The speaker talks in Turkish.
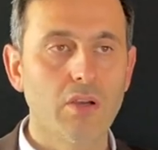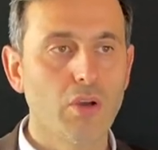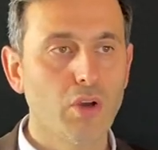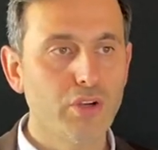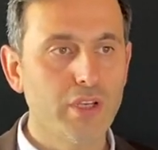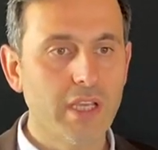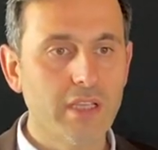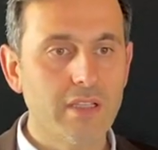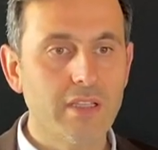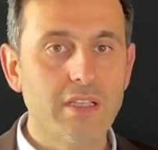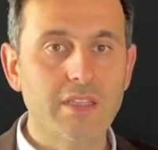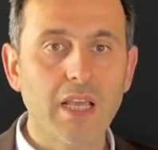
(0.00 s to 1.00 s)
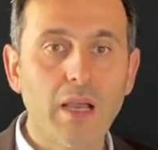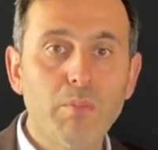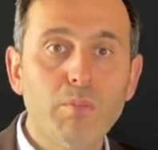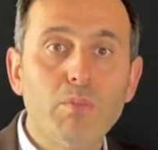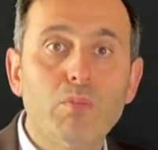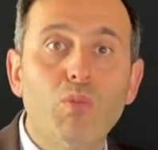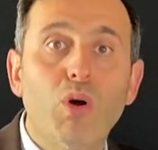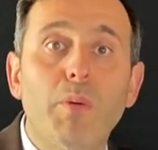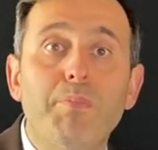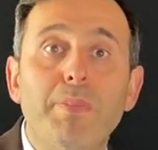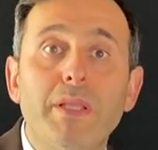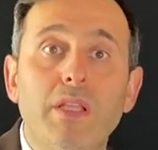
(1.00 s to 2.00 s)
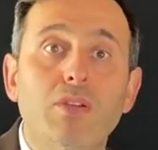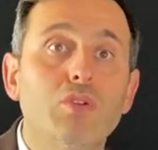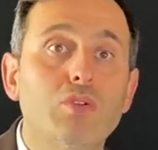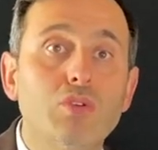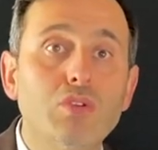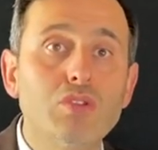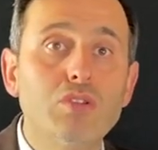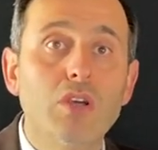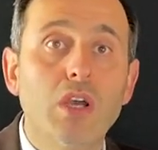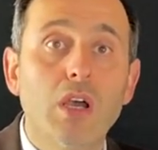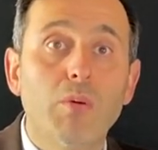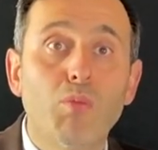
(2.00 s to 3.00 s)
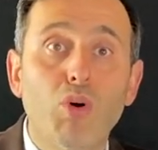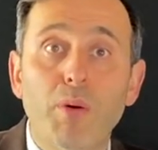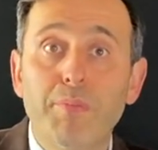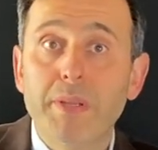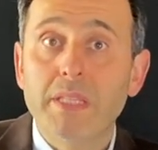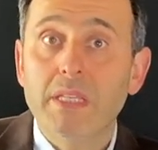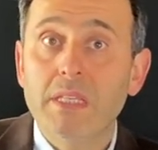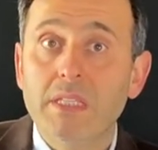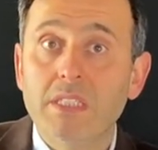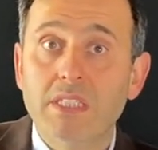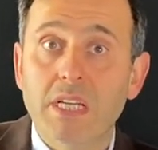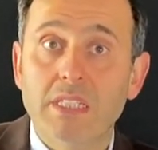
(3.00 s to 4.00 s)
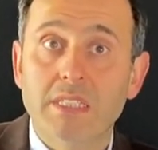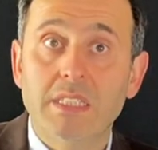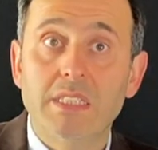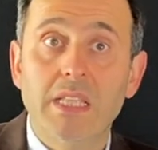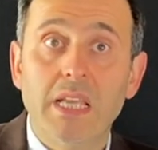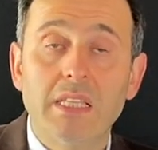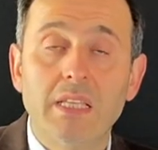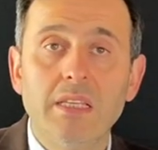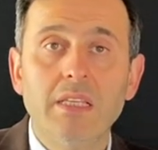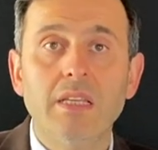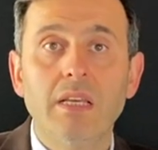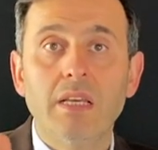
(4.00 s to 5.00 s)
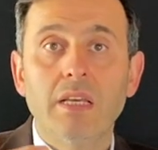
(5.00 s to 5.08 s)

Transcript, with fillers: Örneğin tam muhabbet ediyordunuz, muhabbetin içerisindeydin,